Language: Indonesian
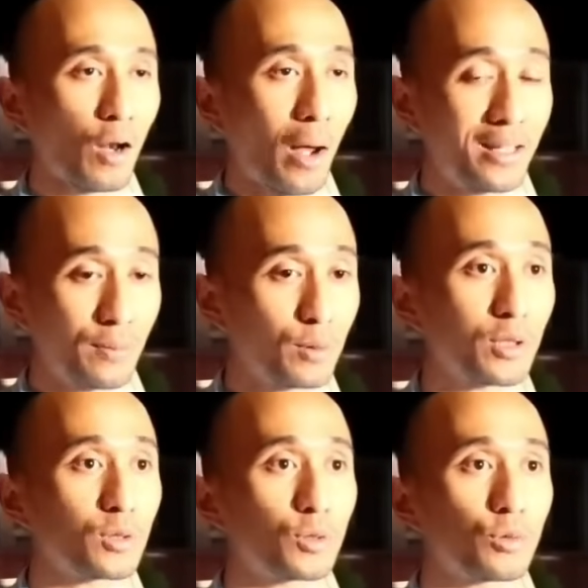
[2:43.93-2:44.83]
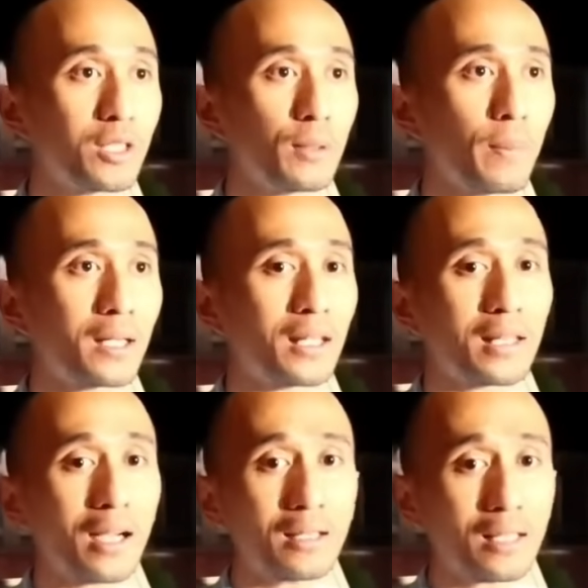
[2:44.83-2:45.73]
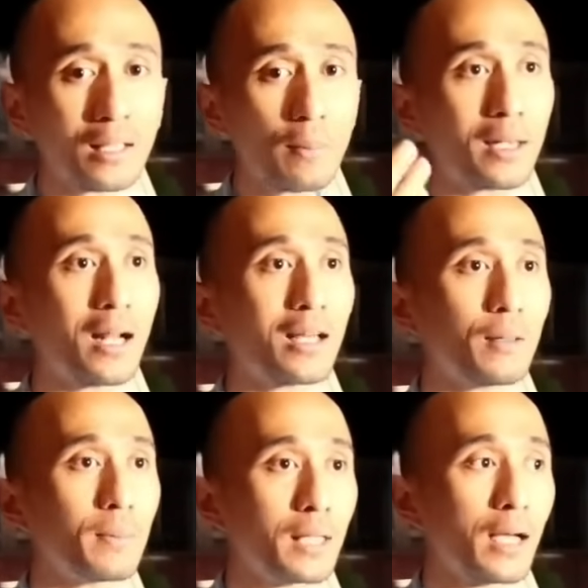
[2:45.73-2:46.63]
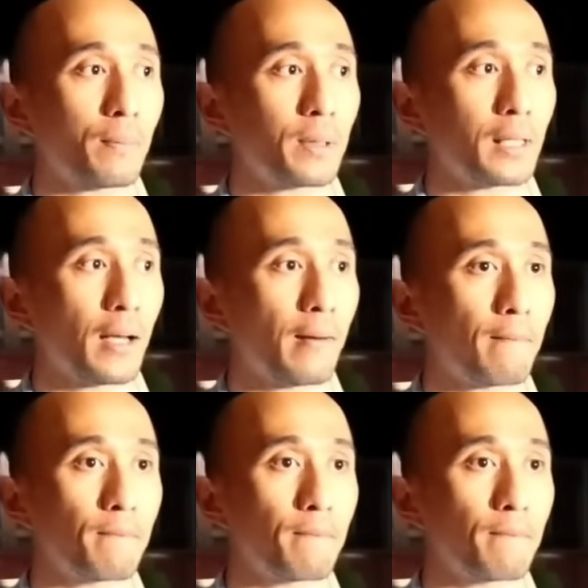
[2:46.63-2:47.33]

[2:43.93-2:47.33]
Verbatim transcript: Kalau ada puting susu di depan kita kan kita beda lagi menyikapinya